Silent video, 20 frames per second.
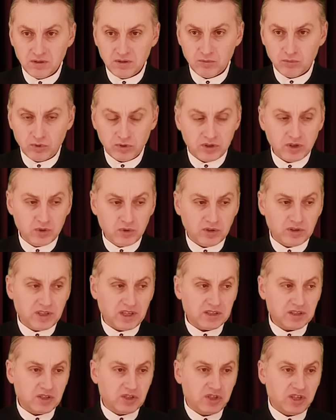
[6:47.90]
Вот идет
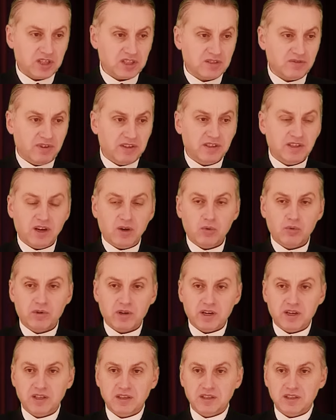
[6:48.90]
даже сейчас война
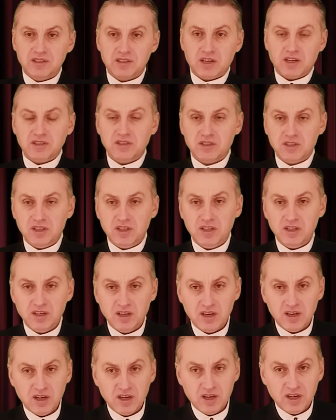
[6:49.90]
Украины с
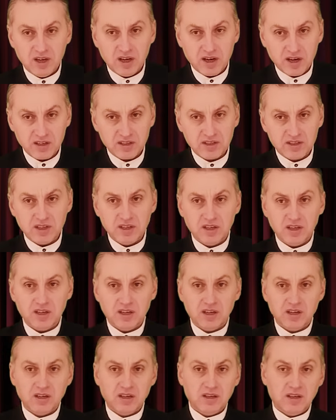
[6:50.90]
Россией.
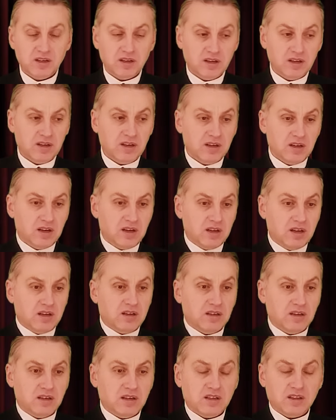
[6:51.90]
Россия
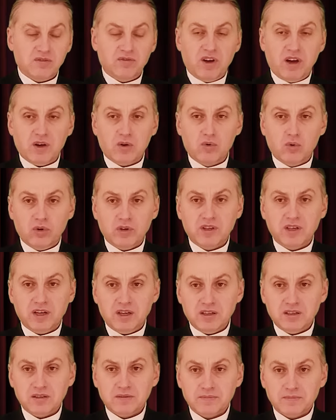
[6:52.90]
э, два
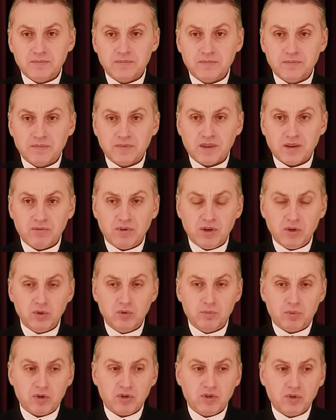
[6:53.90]
года
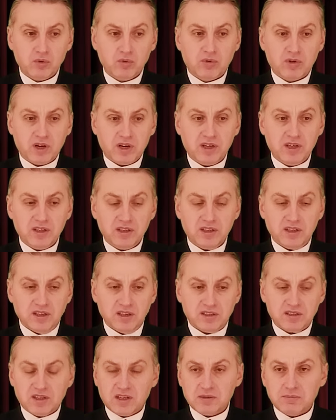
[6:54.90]
воюет против Украины,
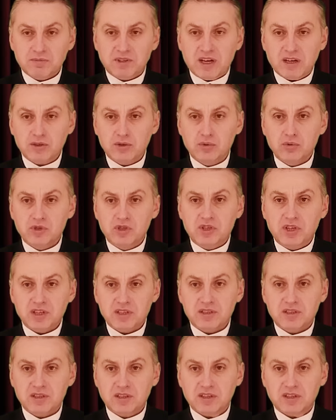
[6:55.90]
и, скажем так,
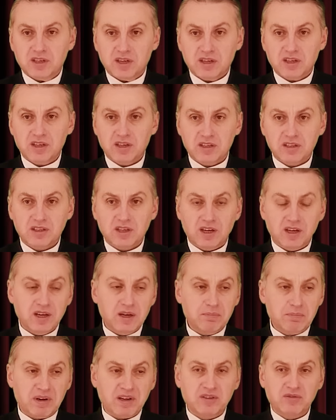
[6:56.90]
существенных
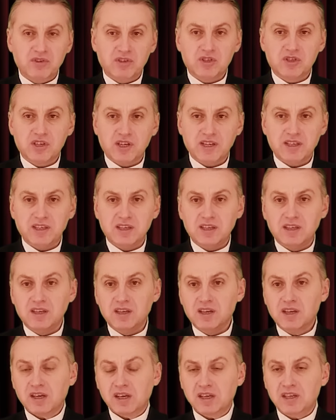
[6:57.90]
каких-то
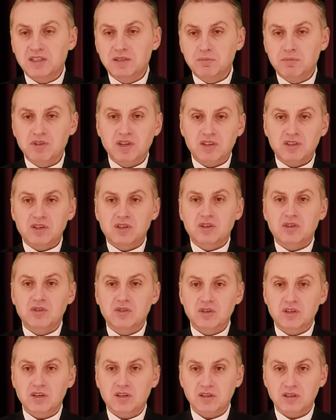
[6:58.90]
продвижений, изменений
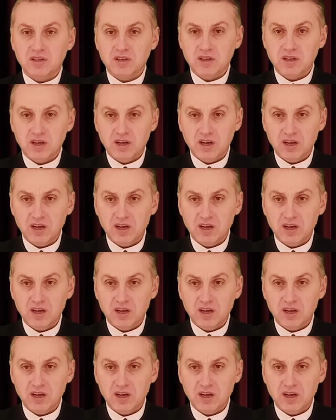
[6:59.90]
нет.